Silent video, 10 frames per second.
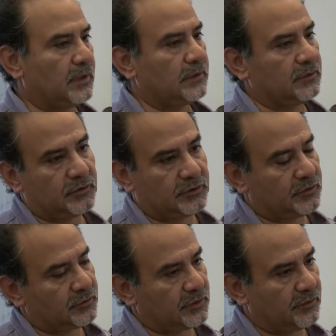durante todos
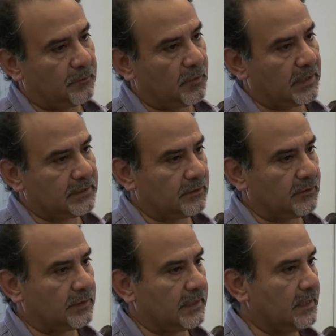estos años de democracia,
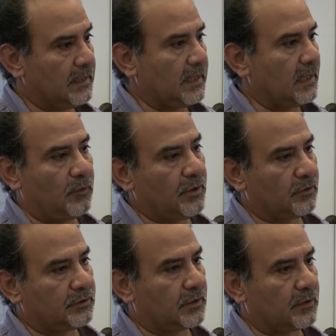donde el
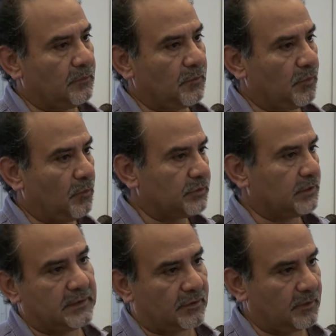único terrorismo que hubo es
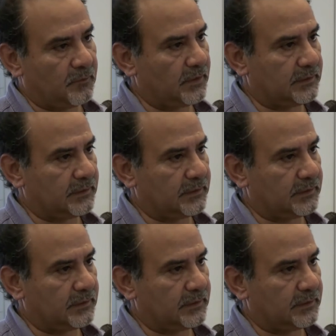el terrorismo de